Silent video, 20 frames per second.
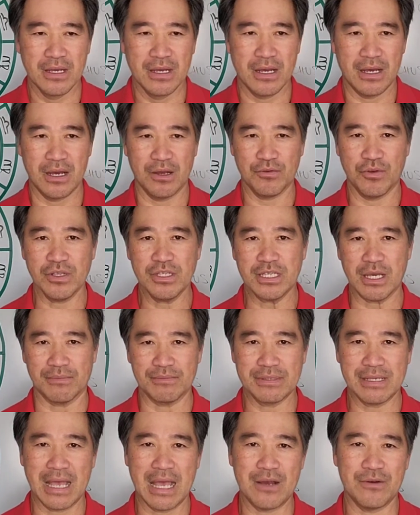ờ, những
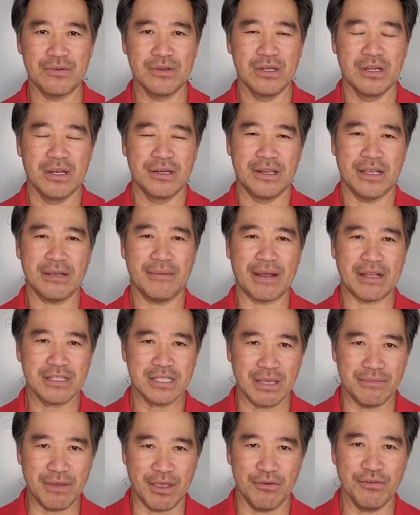chòm sao để các bạn
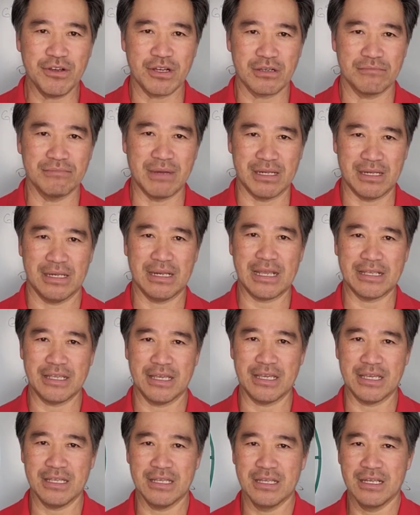tìm hiểu được mình là
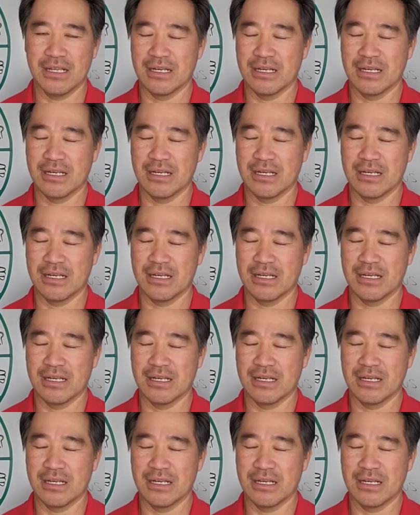gì